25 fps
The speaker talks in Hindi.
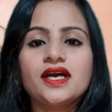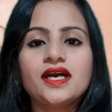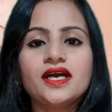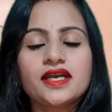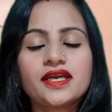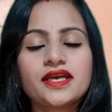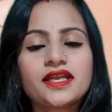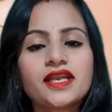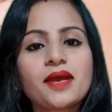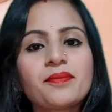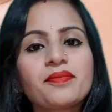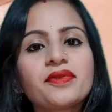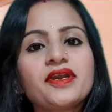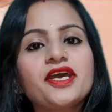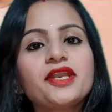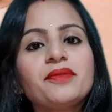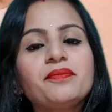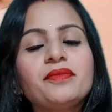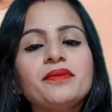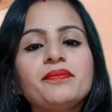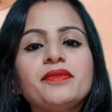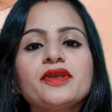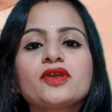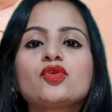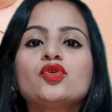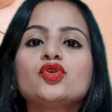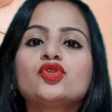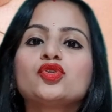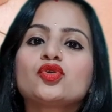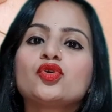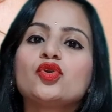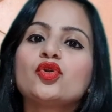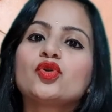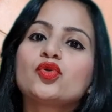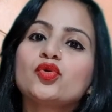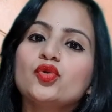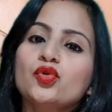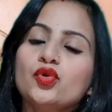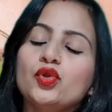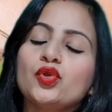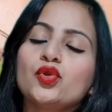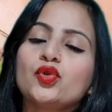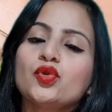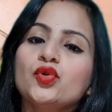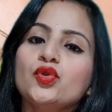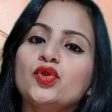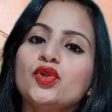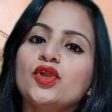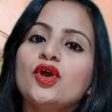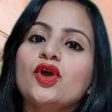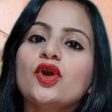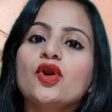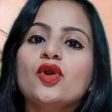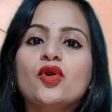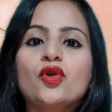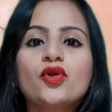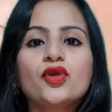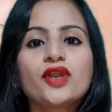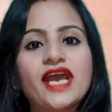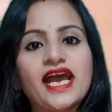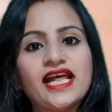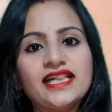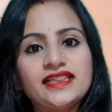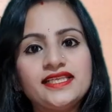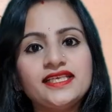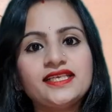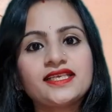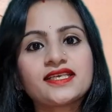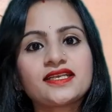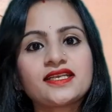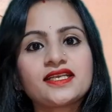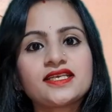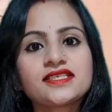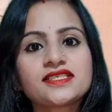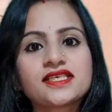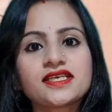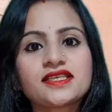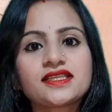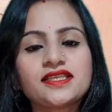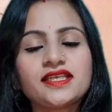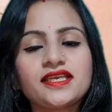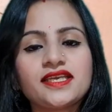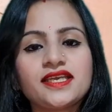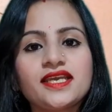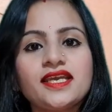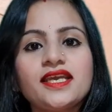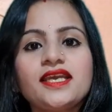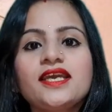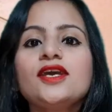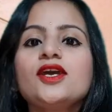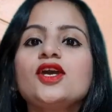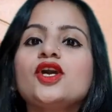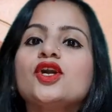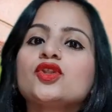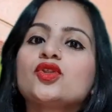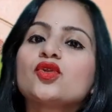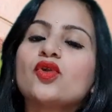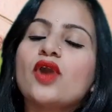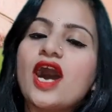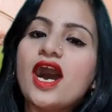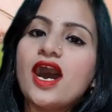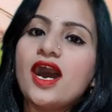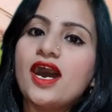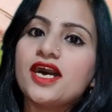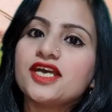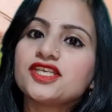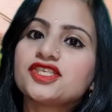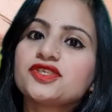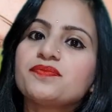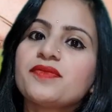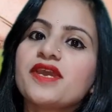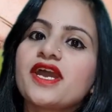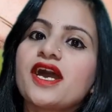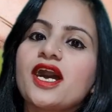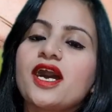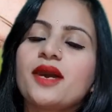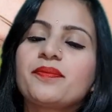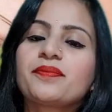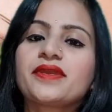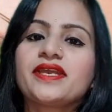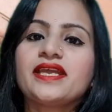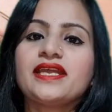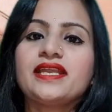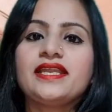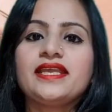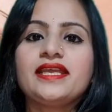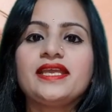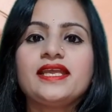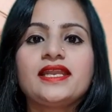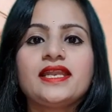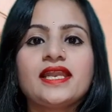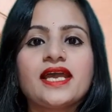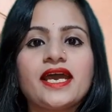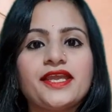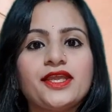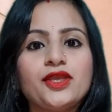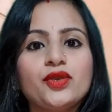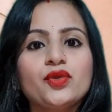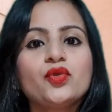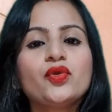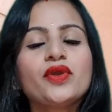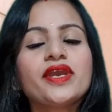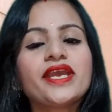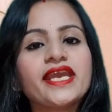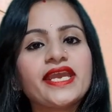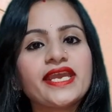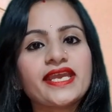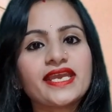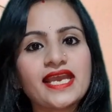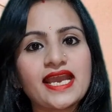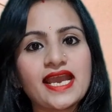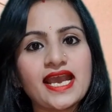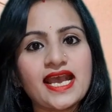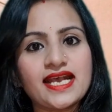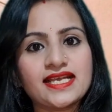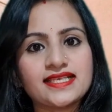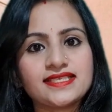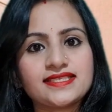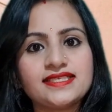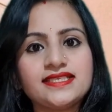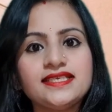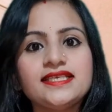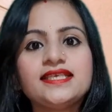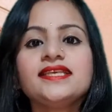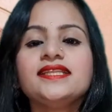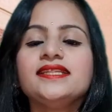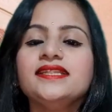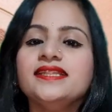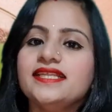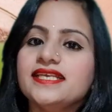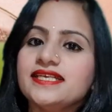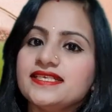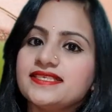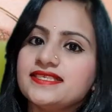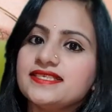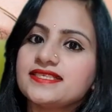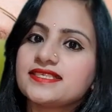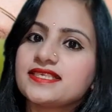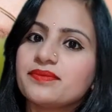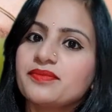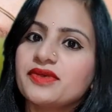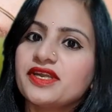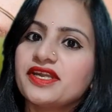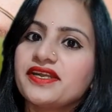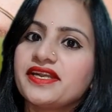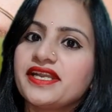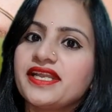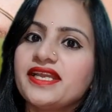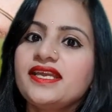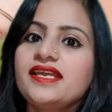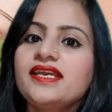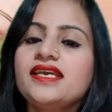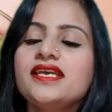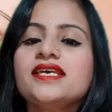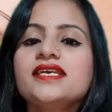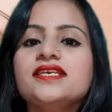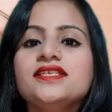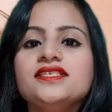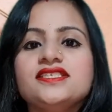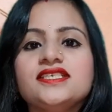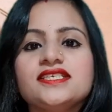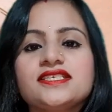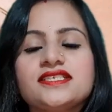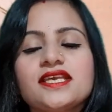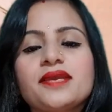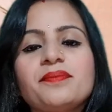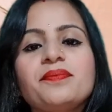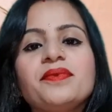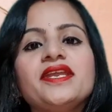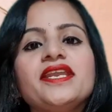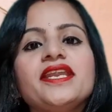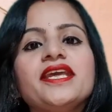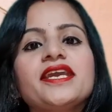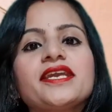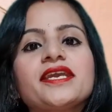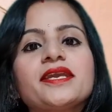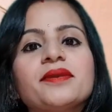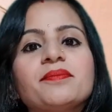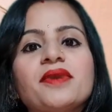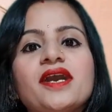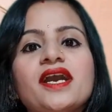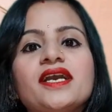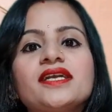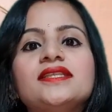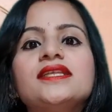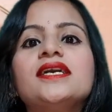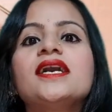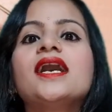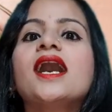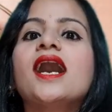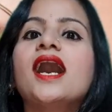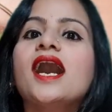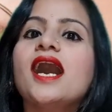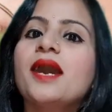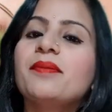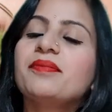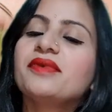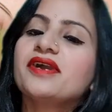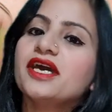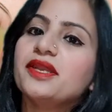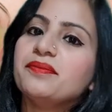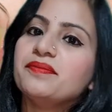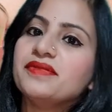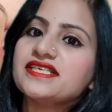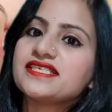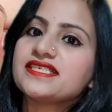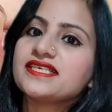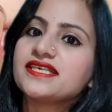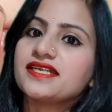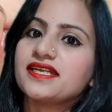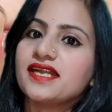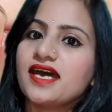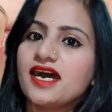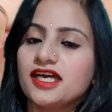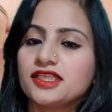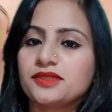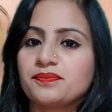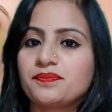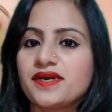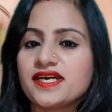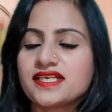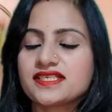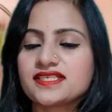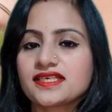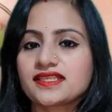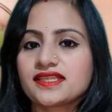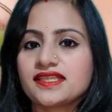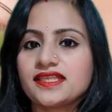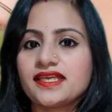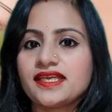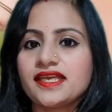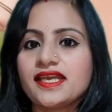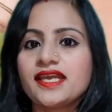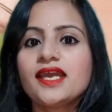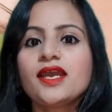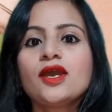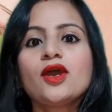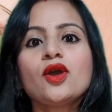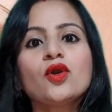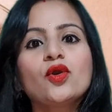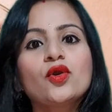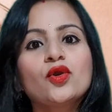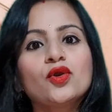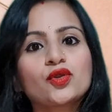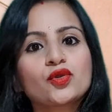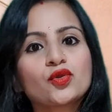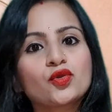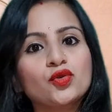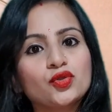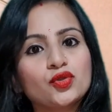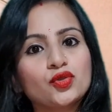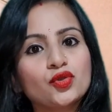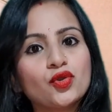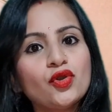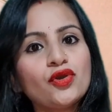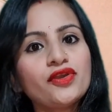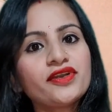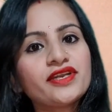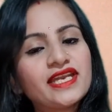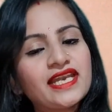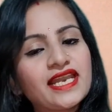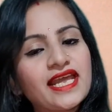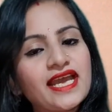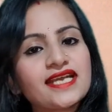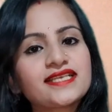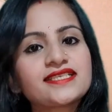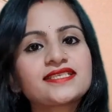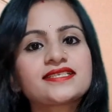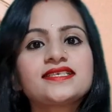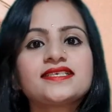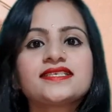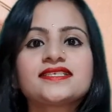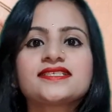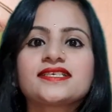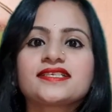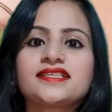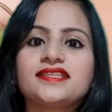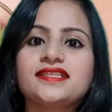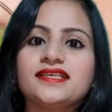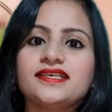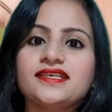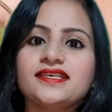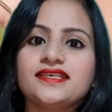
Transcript: अगर आप गर्मी में खुद को कूल कूल और हेल्दी रखना चाहते हैं तो आज मैं आपके लिए लाई हूँ एक ऐसी देसी समर ड्रिंक जिसे पीने के बाद आप गर्मी से राहत पा सकते हैं और खुद को रिलैक्स कर सकते